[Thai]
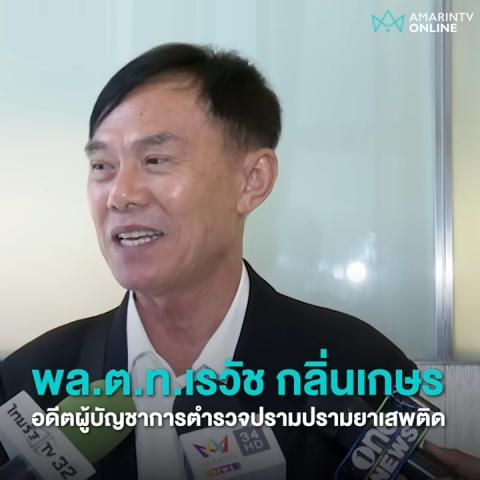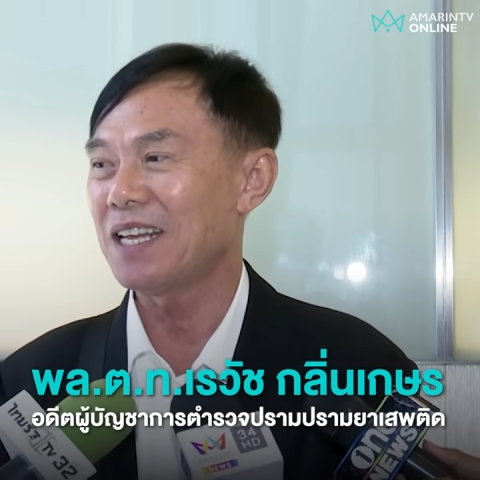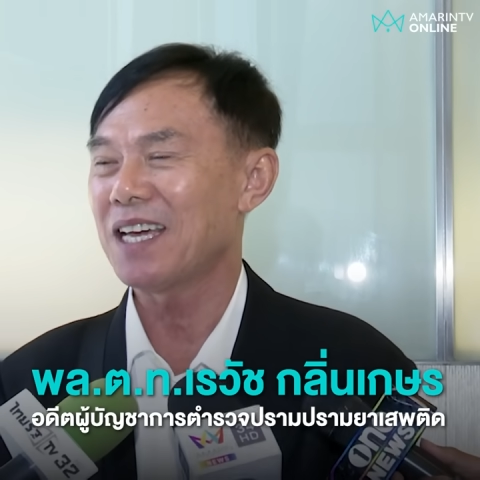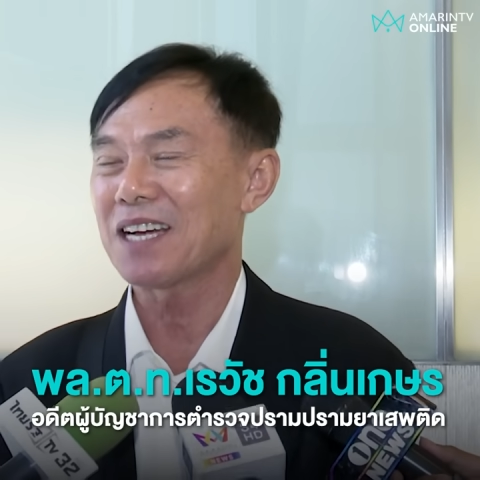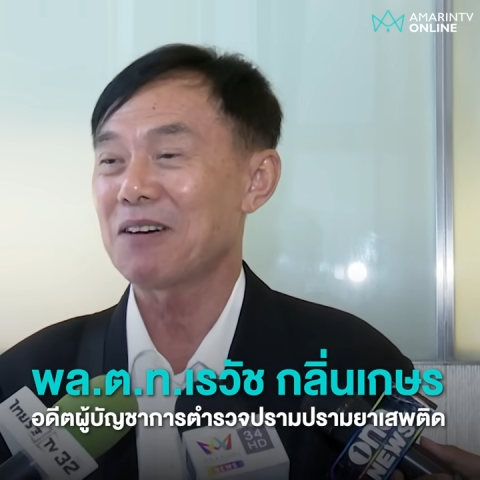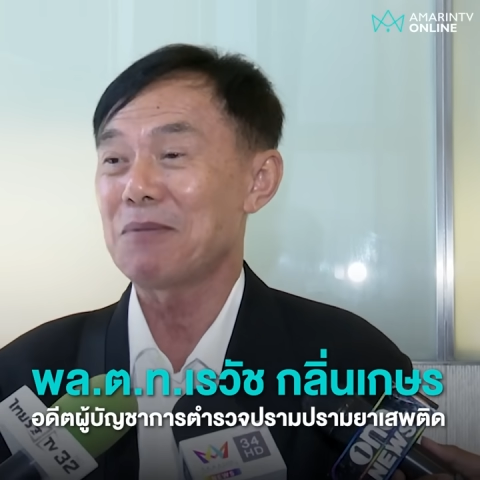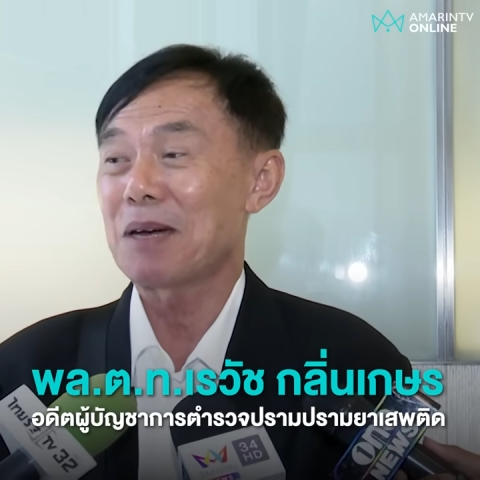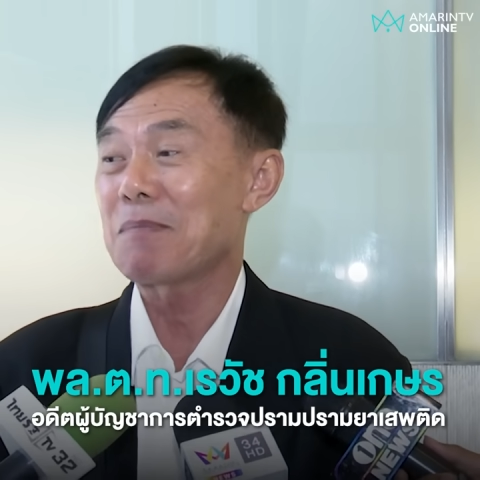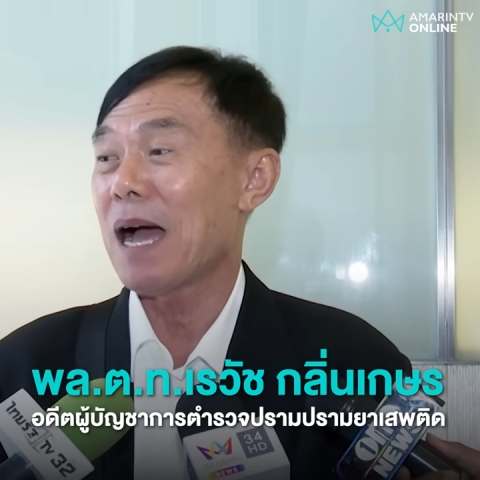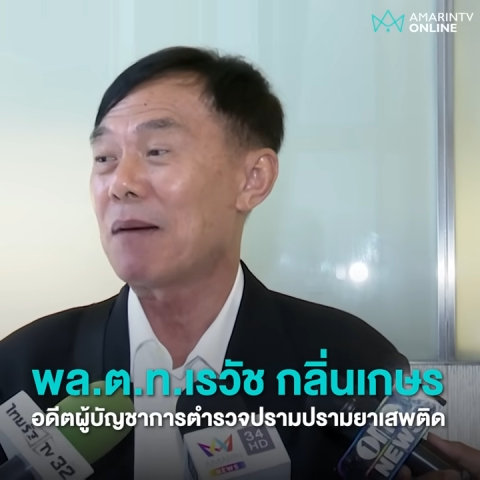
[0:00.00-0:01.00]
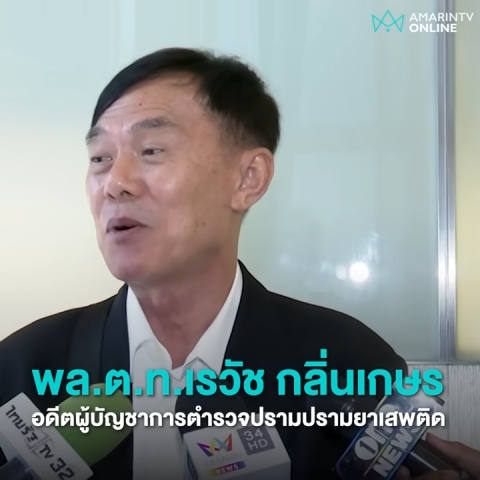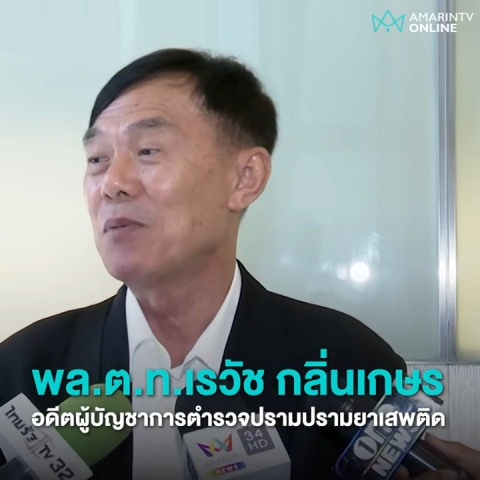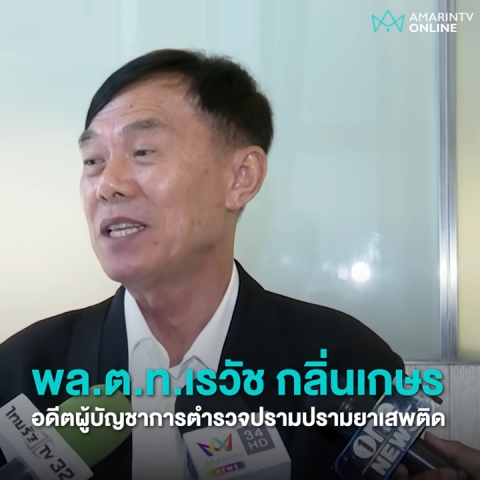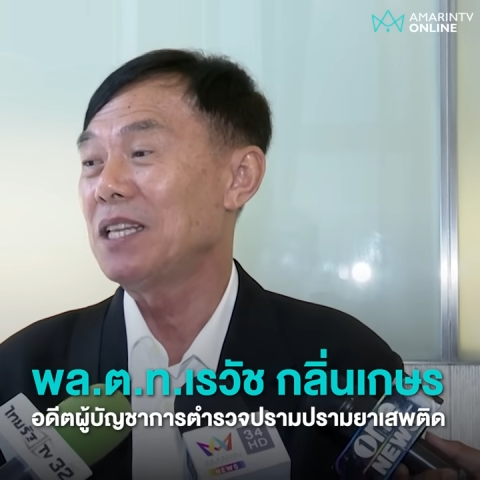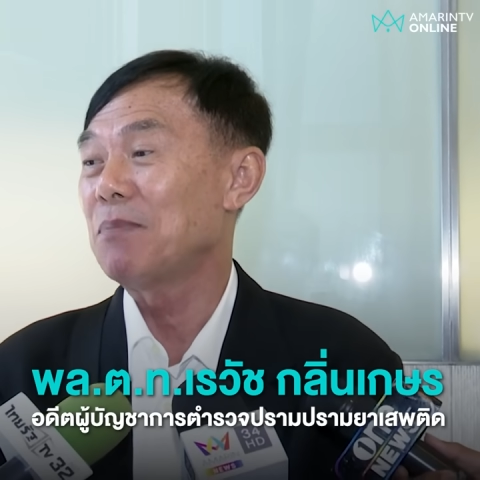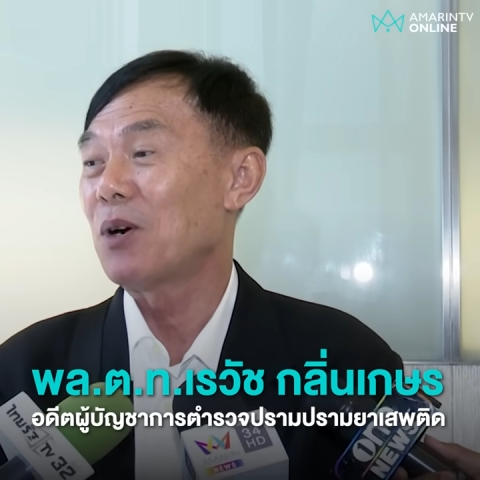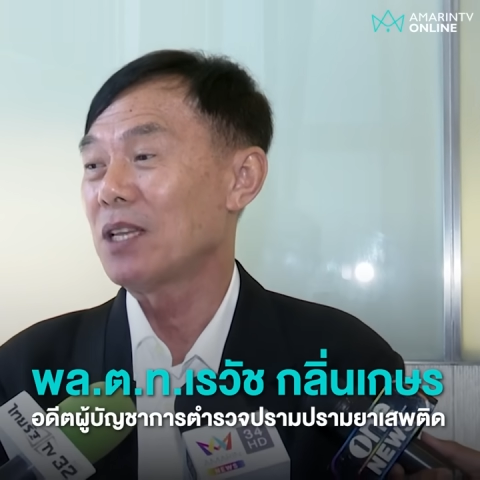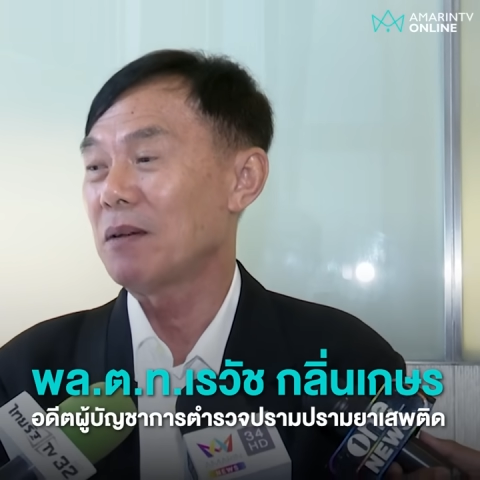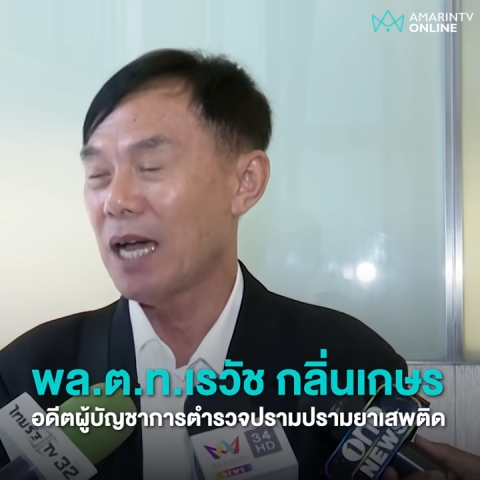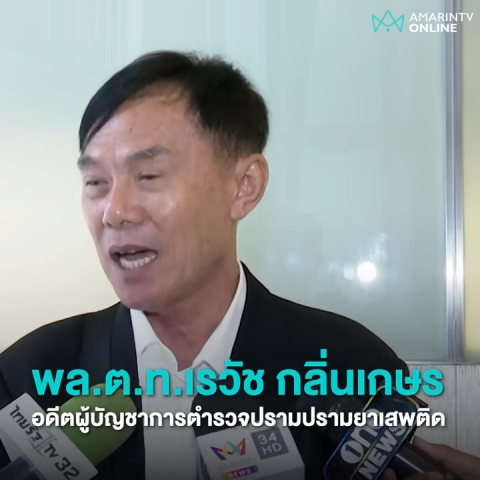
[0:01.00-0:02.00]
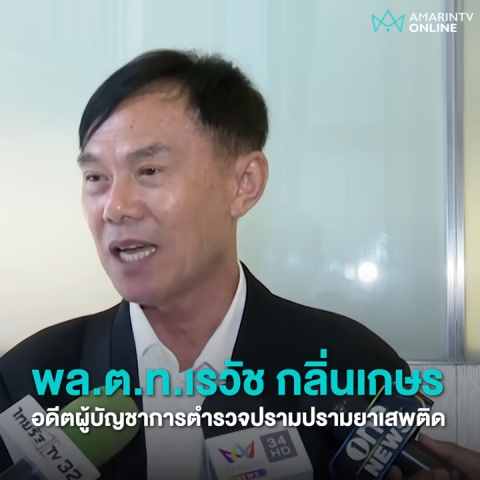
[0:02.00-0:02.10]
แน่เข้าหลังป่าผู้มีอิทธิพลใช่ไหม